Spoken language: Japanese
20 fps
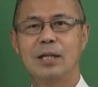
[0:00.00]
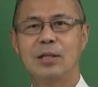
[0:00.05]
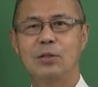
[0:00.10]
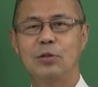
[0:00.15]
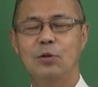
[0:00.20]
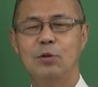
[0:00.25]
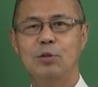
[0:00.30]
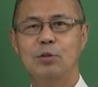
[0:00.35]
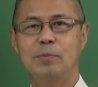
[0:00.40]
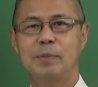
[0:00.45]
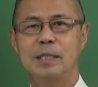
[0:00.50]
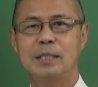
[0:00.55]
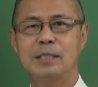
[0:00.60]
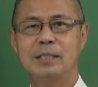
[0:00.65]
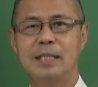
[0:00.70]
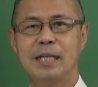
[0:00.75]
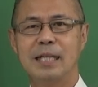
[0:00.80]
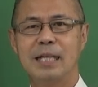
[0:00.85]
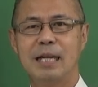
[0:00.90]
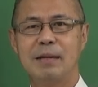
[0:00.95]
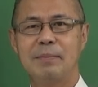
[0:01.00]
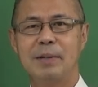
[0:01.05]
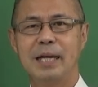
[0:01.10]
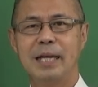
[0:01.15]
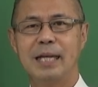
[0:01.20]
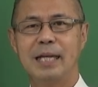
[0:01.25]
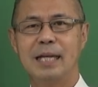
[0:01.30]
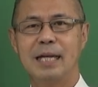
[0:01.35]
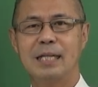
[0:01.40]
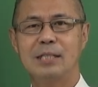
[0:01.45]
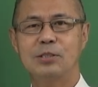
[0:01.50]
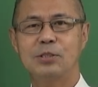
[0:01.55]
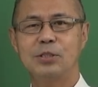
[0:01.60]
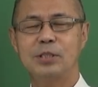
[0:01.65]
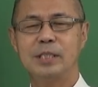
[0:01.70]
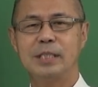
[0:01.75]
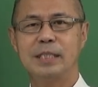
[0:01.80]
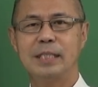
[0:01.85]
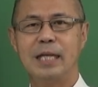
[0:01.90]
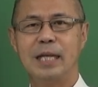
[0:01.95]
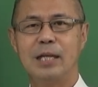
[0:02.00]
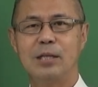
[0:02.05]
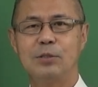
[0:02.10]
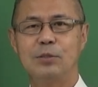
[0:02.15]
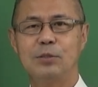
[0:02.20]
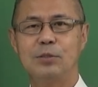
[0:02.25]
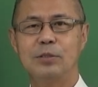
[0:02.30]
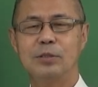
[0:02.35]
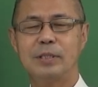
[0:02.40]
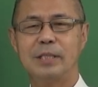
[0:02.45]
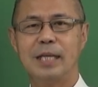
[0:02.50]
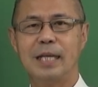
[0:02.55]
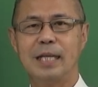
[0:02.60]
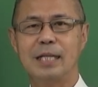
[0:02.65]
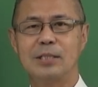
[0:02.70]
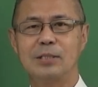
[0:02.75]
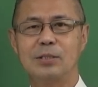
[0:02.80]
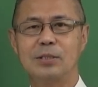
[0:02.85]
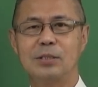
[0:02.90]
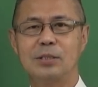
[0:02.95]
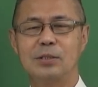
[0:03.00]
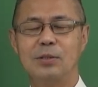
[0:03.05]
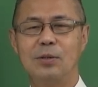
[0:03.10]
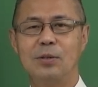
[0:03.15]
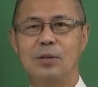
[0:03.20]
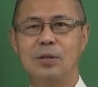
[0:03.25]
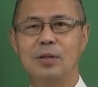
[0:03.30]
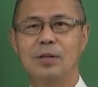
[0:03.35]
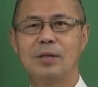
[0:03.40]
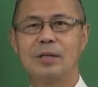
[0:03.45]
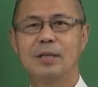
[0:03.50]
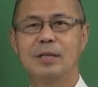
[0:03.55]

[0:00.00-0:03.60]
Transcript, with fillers: 特別な名前がついている頸椎を